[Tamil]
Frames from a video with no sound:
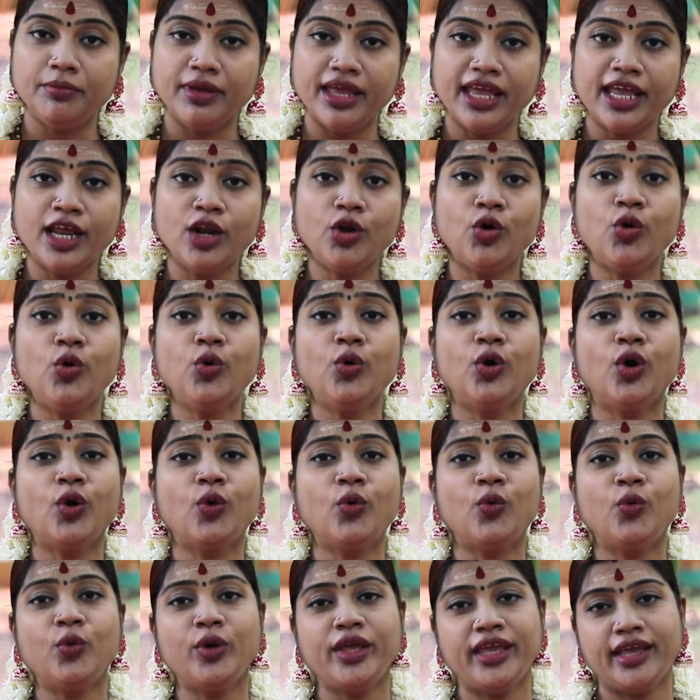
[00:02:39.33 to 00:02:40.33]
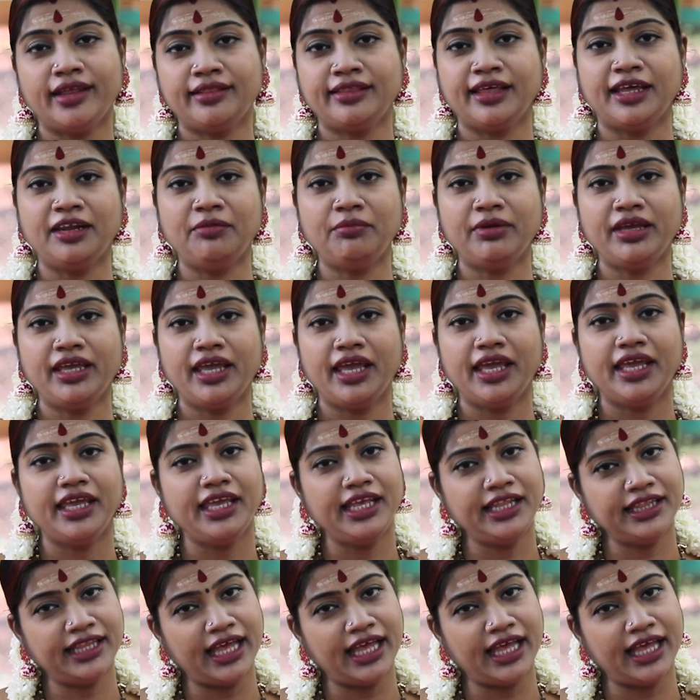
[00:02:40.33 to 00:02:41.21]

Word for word: மேலோங்கக்கூடிய தன்மையை